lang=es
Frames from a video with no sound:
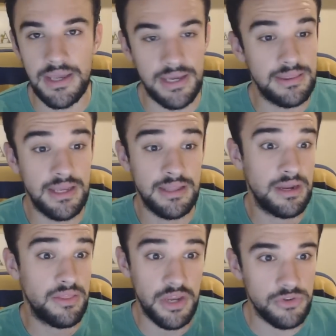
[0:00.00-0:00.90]
Hay gente que
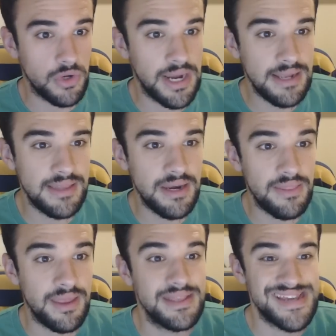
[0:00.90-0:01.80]
tiene cierto carácter
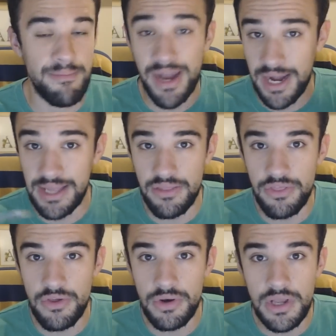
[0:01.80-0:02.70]
de llamar la
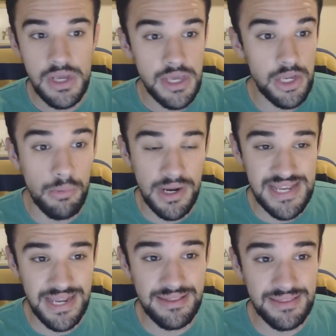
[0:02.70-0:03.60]
atención y como
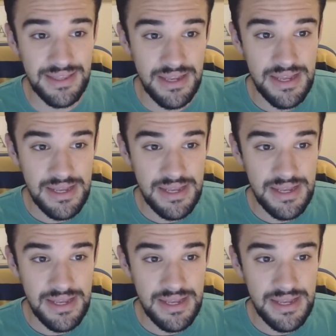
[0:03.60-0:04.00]
esa gente